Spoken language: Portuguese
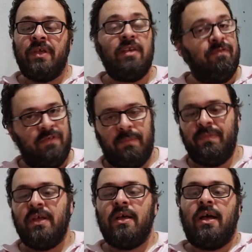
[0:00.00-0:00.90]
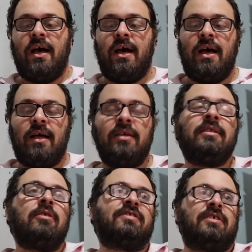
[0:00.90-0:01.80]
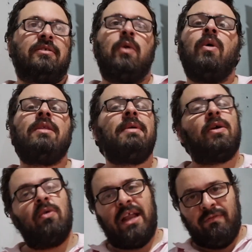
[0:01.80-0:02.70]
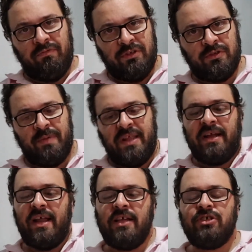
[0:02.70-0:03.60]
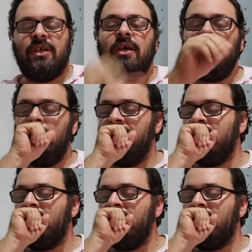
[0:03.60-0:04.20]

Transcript: Enfim. Uh, então assim, tem um ano e meio que eu gravo vídeos pra internet aqui.